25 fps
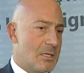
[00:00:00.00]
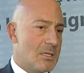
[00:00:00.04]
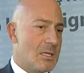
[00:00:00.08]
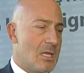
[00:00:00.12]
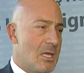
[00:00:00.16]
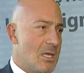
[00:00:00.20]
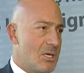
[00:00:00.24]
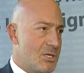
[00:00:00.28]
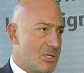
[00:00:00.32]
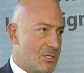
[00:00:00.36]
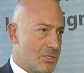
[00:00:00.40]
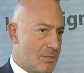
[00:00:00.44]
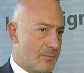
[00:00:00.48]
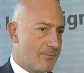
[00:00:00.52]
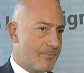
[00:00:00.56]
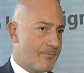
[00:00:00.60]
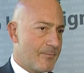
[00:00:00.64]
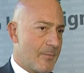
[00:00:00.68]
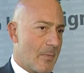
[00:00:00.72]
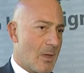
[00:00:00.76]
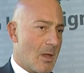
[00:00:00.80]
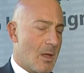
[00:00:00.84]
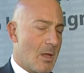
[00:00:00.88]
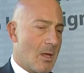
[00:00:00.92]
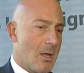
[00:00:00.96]
değişim.
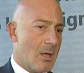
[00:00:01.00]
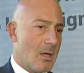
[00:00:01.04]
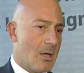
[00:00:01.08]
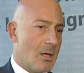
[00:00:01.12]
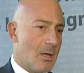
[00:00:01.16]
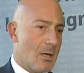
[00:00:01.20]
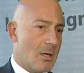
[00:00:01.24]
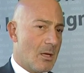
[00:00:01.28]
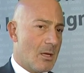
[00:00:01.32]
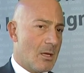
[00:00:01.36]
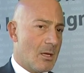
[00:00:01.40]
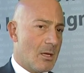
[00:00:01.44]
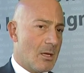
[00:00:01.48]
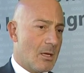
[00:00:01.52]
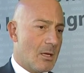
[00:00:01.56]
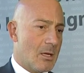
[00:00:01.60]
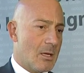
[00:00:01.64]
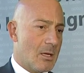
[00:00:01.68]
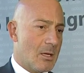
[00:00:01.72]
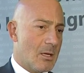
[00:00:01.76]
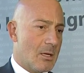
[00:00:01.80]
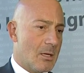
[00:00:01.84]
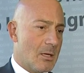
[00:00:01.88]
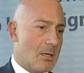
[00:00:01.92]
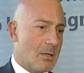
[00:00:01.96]
E,
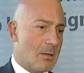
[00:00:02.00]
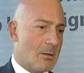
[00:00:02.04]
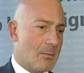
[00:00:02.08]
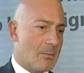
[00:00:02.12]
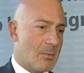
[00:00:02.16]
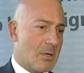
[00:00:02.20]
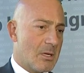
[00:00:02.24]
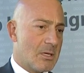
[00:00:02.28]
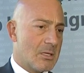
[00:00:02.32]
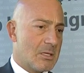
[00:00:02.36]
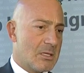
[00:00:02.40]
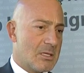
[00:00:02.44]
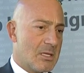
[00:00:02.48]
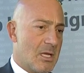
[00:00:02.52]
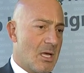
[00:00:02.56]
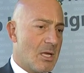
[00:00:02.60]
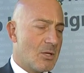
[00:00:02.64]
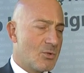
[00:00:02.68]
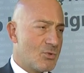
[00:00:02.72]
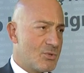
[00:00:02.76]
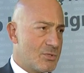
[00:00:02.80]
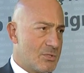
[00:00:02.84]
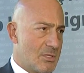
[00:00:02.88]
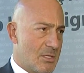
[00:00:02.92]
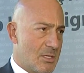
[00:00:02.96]
bakın
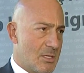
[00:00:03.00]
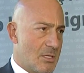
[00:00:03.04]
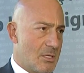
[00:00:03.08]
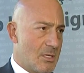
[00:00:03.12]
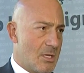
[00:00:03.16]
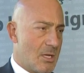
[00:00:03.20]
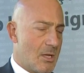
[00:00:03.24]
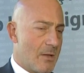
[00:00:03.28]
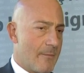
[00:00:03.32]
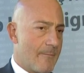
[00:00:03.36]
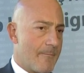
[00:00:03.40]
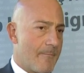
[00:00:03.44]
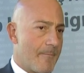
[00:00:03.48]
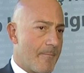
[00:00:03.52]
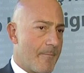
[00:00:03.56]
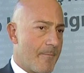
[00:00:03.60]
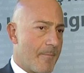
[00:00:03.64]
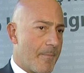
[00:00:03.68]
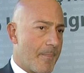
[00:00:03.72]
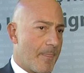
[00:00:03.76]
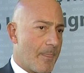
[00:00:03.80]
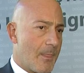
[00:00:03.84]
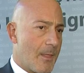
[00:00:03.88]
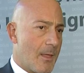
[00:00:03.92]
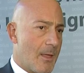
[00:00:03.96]
kağıt üzerinde
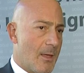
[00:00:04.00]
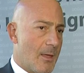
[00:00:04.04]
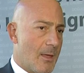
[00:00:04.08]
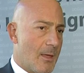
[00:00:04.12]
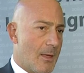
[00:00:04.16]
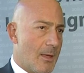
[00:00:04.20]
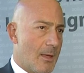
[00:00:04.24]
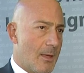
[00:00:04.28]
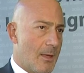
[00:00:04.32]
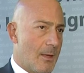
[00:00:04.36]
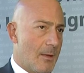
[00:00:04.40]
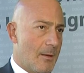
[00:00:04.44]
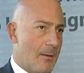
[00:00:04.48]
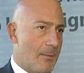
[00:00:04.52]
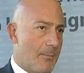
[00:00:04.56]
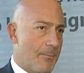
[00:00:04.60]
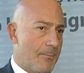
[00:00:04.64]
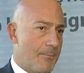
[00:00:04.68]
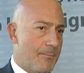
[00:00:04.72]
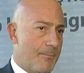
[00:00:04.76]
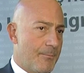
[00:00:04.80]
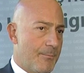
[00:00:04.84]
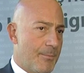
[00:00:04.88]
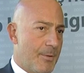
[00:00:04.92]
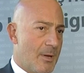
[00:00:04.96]
e,
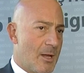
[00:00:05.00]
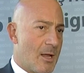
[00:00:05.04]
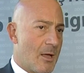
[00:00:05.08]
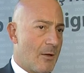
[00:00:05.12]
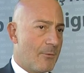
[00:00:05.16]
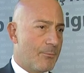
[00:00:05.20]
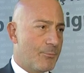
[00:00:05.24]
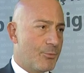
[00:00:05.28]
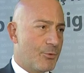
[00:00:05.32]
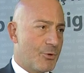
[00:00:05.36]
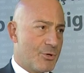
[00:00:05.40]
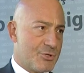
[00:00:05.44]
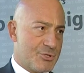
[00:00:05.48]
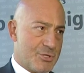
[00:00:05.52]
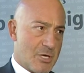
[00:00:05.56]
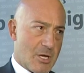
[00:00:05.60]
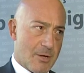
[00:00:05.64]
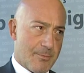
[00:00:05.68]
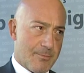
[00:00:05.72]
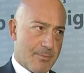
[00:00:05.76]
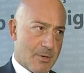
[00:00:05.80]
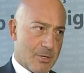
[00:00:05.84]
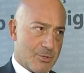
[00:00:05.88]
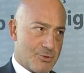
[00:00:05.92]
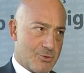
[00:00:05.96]
plan proje
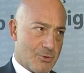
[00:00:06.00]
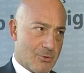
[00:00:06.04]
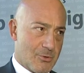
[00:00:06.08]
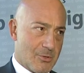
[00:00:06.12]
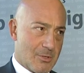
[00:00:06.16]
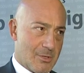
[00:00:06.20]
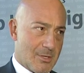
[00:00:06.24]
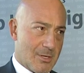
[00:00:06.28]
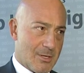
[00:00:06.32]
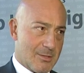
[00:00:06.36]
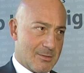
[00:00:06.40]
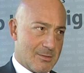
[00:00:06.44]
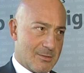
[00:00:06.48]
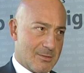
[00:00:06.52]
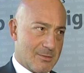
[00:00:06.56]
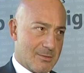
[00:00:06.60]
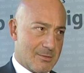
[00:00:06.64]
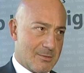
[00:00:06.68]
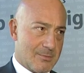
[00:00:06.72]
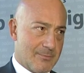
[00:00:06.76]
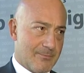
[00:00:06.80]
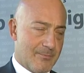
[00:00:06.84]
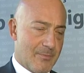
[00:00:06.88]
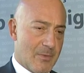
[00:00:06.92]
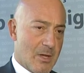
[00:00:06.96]
yapmak çok
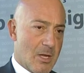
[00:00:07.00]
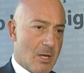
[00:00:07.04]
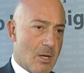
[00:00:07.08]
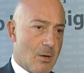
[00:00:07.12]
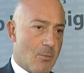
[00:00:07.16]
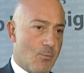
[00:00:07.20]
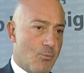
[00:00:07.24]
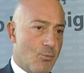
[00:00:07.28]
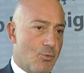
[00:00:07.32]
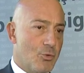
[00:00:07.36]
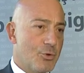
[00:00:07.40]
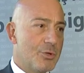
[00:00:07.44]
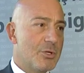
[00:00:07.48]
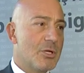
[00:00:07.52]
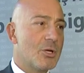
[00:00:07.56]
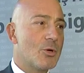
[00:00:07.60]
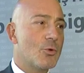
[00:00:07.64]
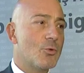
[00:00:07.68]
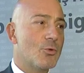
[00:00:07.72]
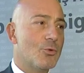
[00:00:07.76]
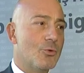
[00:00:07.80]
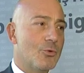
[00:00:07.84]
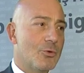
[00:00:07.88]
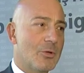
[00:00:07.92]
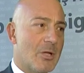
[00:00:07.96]
kolaydır. Bunları
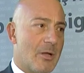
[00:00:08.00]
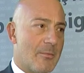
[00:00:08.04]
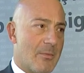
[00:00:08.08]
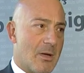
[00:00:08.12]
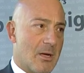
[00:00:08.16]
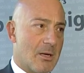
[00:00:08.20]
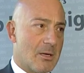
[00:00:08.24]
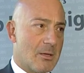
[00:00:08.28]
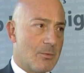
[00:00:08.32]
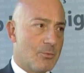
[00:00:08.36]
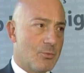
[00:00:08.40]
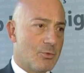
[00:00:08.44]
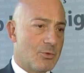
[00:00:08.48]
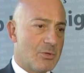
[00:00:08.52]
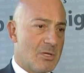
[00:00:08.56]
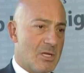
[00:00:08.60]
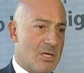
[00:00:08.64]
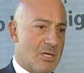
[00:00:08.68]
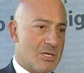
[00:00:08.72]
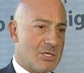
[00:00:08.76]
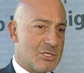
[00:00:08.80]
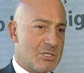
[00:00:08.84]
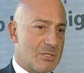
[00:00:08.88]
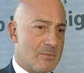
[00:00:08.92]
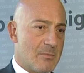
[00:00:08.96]
uygulamak, bu
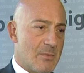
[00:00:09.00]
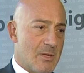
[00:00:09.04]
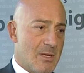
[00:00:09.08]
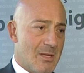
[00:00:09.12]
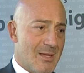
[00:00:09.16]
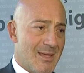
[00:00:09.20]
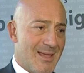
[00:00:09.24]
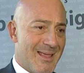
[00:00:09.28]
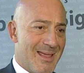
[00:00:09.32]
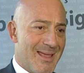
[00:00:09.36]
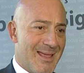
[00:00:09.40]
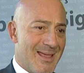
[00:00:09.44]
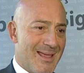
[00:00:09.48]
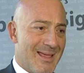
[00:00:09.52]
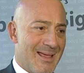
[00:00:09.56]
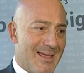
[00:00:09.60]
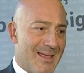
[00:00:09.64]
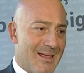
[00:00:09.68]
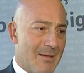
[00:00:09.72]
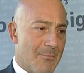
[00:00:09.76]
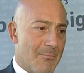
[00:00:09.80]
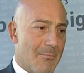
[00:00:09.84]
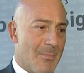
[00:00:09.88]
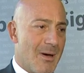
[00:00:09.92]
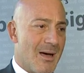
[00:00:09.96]
değişimi
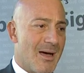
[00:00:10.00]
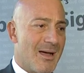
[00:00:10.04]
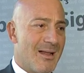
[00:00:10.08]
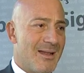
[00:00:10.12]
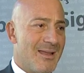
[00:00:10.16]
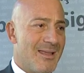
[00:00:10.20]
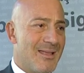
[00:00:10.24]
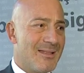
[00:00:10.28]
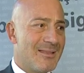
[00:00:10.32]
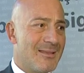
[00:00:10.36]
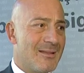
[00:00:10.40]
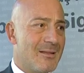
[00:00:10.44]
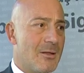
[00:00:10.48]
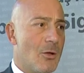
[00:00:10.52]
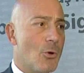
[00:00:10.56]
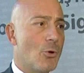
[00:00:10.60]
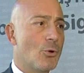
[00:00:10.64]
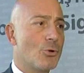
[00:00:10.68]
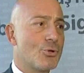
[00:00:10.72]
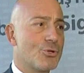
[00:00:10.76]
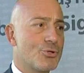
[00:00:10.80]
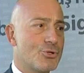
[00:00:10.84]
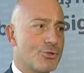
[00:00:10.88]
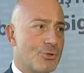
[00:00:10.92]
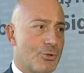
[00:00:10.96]
maliyeti ne
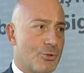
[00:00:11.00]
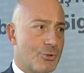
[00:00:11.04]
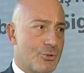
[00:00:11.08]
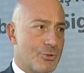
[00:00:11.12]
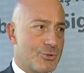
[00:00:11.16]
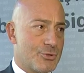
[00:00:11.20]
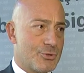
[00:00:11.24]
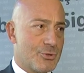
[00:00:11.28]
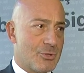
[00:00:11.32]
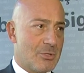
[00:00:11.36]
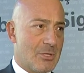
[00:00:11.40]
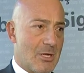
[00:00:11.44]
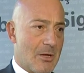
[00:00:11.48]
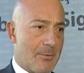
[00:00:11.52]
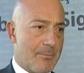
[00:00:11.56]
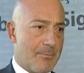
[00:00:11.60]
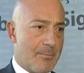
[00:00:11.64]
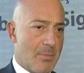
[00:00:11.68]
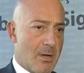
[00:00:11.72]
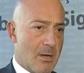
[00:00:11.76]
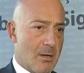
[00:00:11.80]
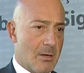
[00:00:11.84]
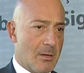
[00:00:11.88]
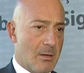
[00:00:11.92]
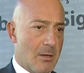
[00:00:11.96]
olursa olsun
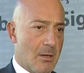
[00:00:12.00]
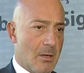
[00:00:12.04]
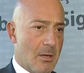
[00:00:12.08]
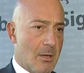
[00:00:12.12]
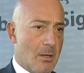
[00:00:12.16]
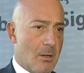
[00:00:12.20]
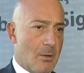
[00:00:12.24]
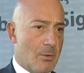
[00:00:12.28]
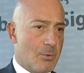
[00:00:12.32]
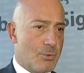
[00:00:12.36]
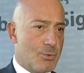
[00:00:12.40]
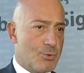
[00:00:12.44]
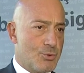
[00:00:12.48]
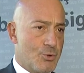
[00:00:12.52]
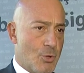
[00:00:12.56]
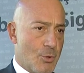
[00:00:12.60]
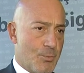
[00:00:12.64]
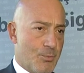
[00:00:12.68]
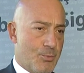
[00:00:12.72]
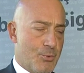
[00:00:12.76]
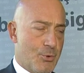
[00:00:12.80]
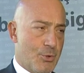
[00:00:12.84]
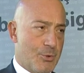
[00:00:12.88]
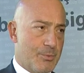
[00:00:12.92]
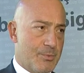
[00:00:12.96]
yapmak
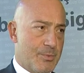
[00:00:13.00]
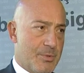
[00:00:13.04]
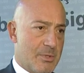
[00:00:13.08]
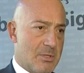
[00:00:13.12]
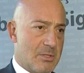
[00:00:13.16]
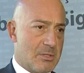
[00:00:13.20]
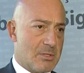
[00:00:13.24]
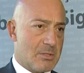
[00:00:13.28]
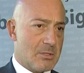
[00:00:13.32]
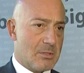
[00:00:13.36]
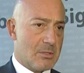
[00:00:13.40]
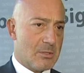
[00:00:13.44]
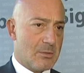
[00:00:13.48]
çok büyük bir